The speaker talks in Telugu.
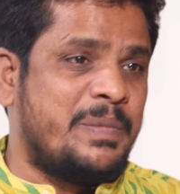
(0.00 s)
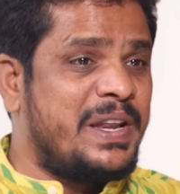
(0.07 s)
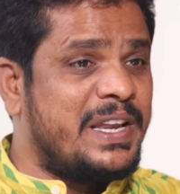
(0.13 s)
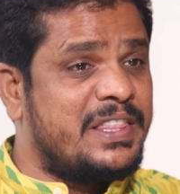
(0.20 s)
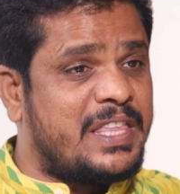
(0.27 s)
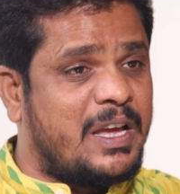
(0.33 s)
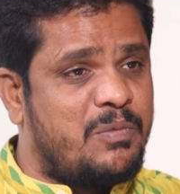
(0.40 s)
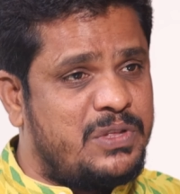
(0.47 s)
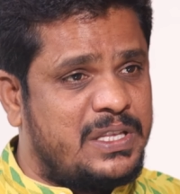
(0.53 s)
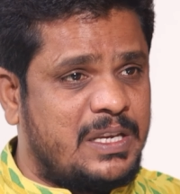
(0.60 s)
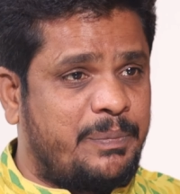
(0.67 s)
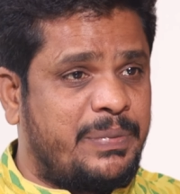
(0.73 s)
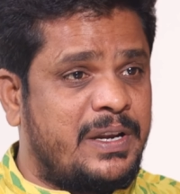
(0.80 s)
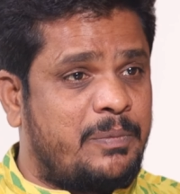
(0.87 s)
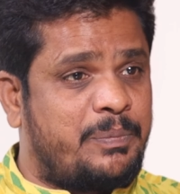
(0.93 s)
మీరు ఇంతకుముందే
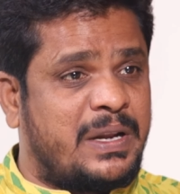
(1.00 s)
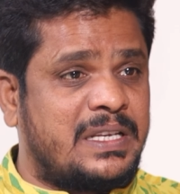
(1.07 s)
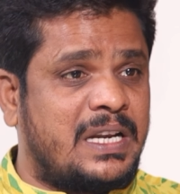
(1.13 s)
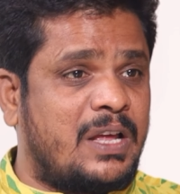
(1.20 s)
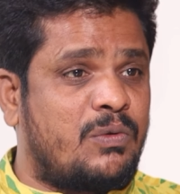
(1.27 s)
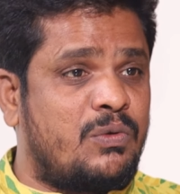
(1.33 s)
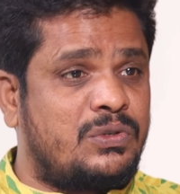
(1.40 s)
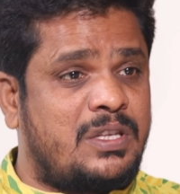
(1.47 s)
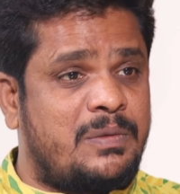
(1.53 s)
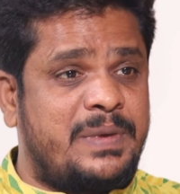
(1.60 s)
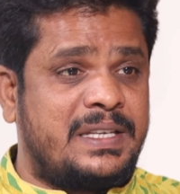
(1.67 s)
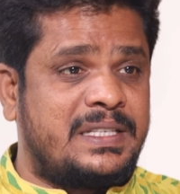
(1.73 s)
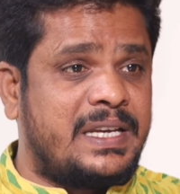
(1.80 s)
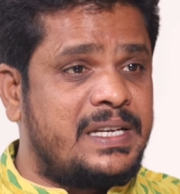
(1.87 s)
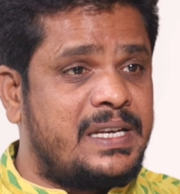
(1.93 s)
చెప్పారు నేను ప్రజల
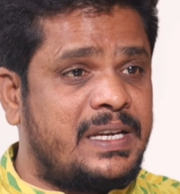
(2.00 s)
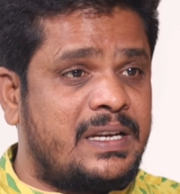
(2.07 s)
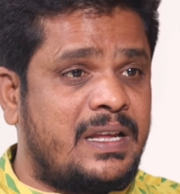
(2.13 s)
కోసమే జైన్